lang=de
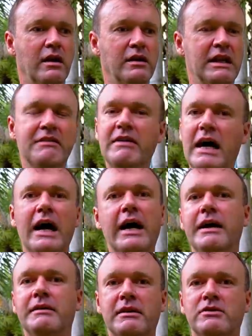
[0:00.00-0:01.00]
die
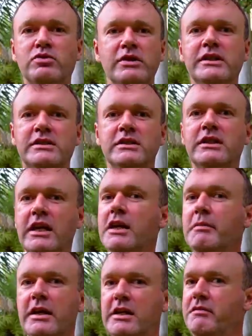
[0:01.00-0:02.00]
Wahrheit zu diesem
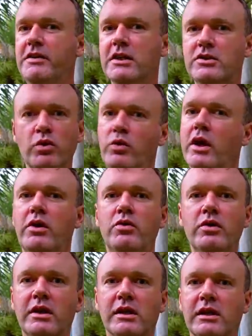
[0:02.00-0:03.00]
Thema, die wird so
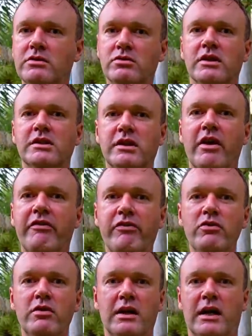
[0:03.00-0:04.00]
gehütet, dass du das
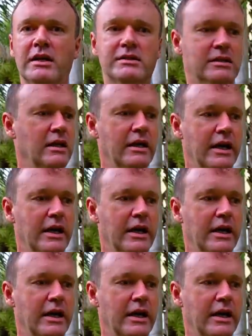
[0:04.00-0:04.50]
Gefühl hast,